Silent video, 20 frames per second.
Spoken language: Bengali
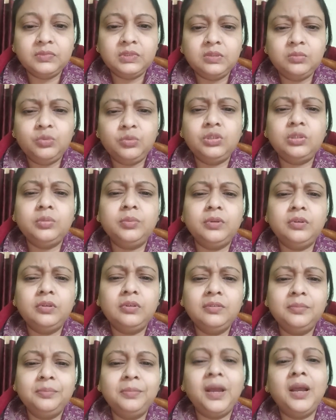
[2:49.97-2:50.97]
মন্ত্রী বললো
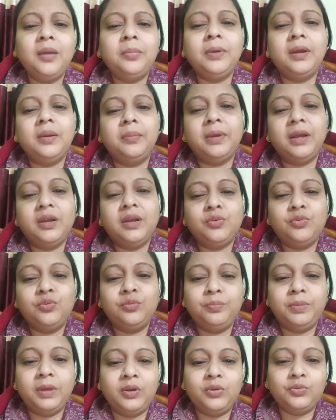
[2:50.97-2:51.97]
বাহ বাহ বাহ খুব
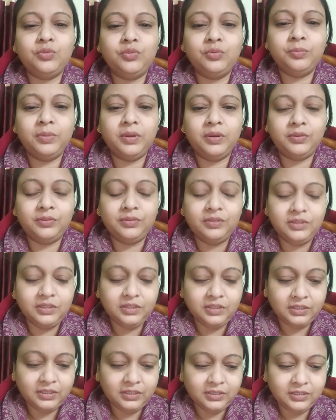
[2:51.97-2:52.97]
ভালো খুব ভালো
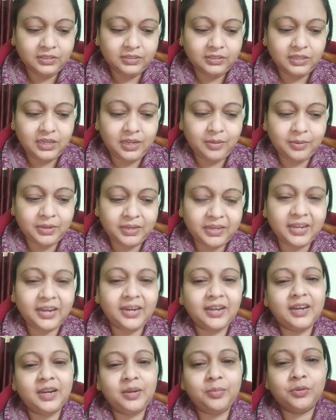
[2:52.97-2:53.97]
আমাকে
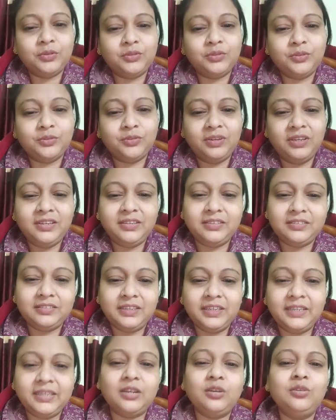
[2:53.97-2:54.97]
কারাগারে বন্ধ করলেন
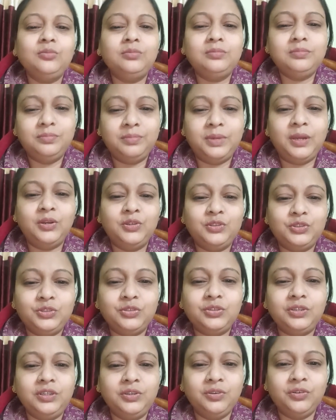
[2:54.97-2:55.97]
এটাও ভালোর
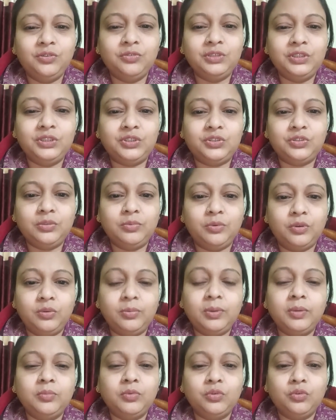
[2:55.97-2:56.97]
জন্যই হলো নিশ্চয়ই
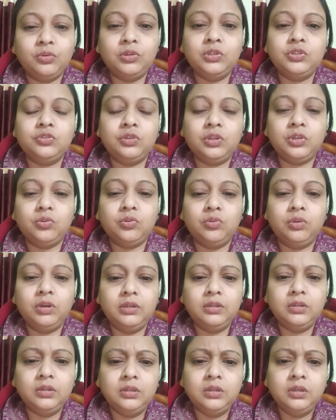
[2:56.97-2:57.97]
ভগবান মঙ্গলের জন্যই করলেন
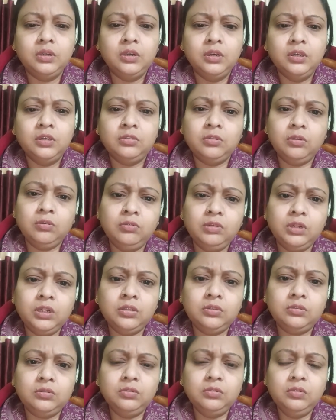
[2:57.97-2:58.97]
তখন
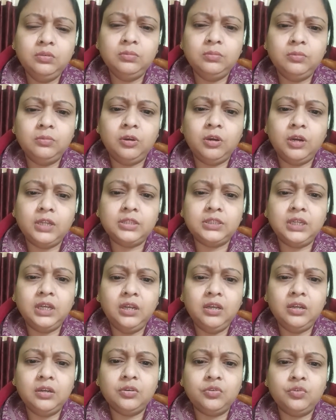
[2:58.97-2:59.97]
কিন্তু মহারাজা
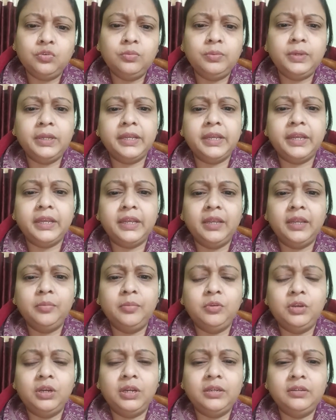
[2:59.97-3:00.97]
খুব রেগে গিয়ে
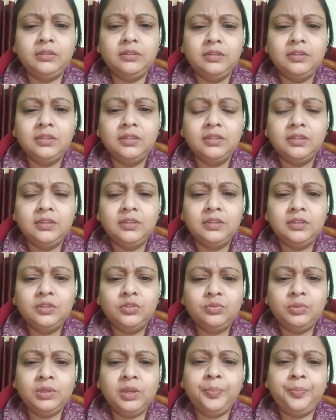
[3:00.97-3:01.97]
বললেন
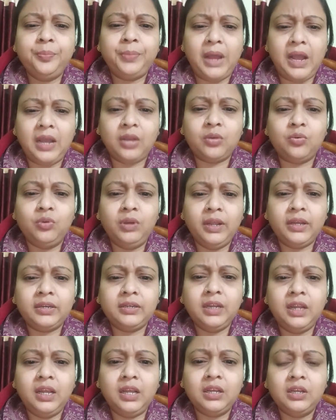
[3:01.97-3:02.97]
তুমি কি পাগল
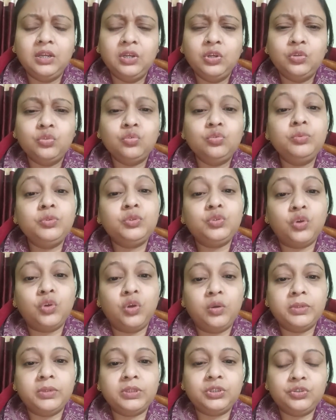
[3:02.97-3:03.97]
একটা তুমি ছ
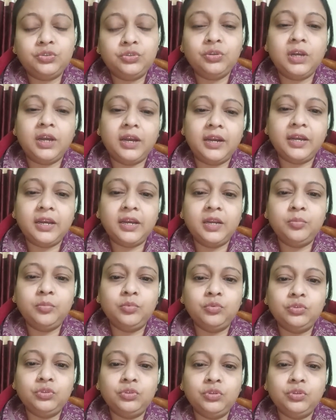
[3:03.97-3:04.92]
মাসের জন্য কারাগারে বন্দি